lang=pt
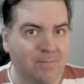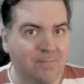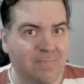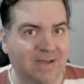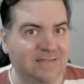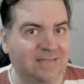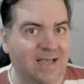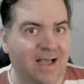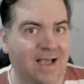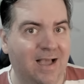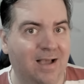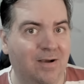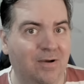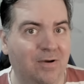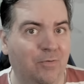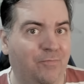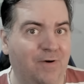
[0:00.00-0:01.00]
mas
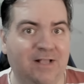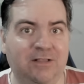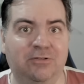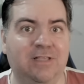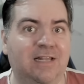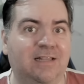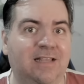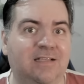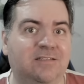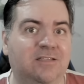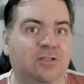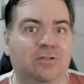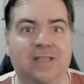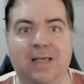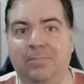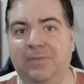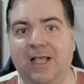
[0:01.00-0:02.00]
a, o fato dele ter
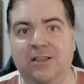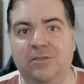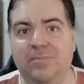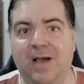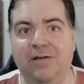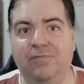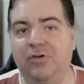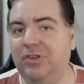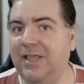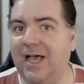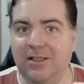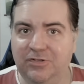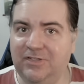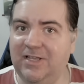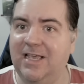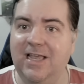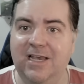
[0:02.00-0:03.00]
sido deputado mais votado,
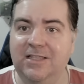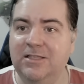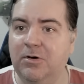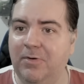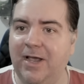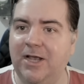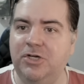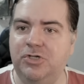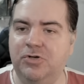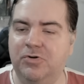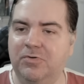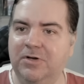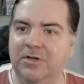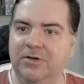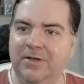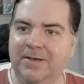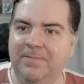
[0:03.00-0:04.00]
isso aí ele não
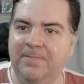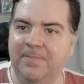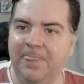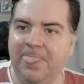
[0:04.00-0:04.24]
questiona, né?